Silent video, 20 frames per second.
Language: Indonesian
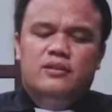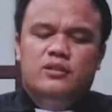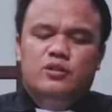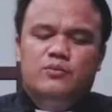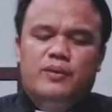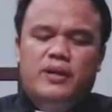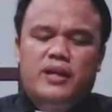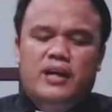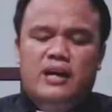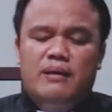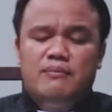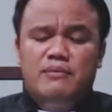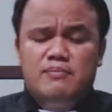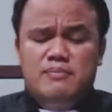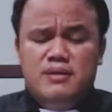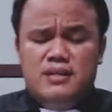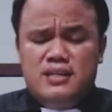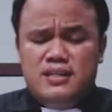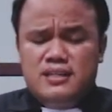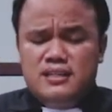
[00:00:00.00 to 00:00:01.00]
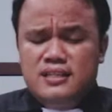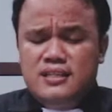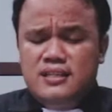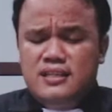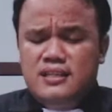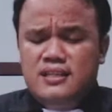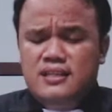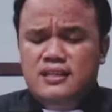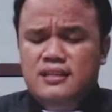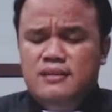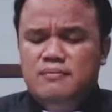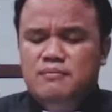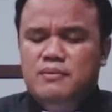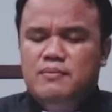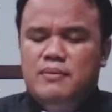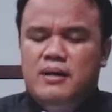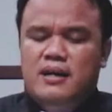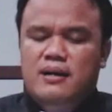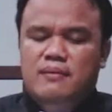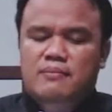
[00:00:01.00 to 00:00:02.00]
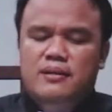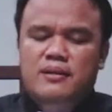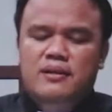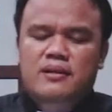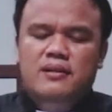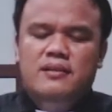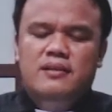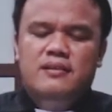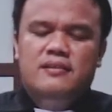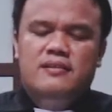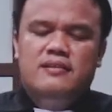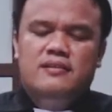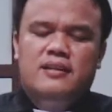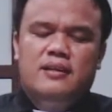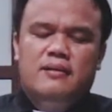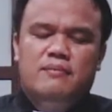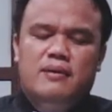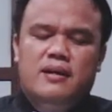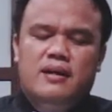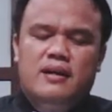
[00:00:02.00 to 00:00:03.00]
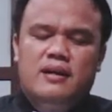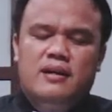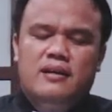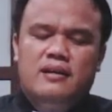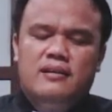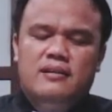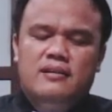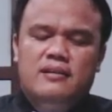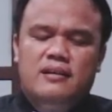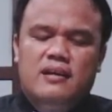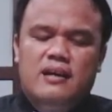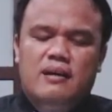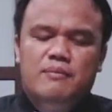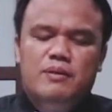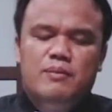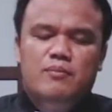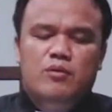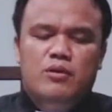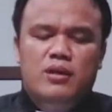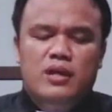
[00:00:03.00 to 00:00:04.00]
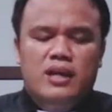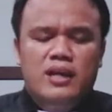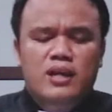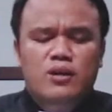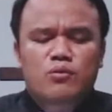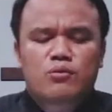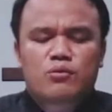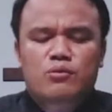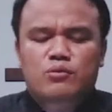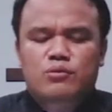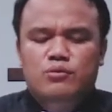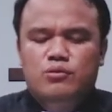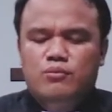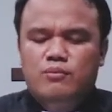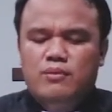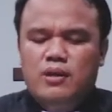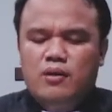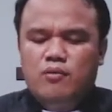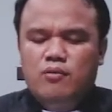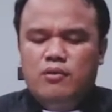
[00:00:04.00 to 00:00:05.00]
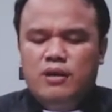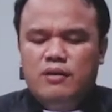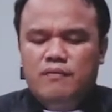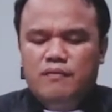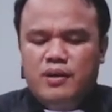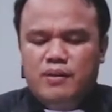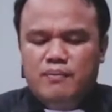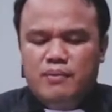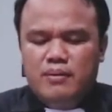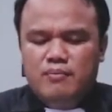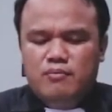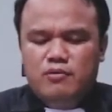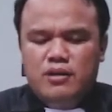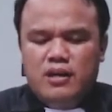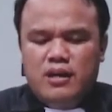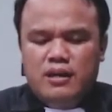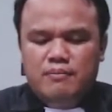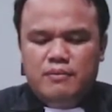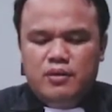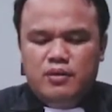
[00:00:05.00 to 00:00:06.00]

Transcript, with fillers: supaya kami mengerti, memahami dan bahkan kami boleh rindu untuk melakukan firman-Mu dalam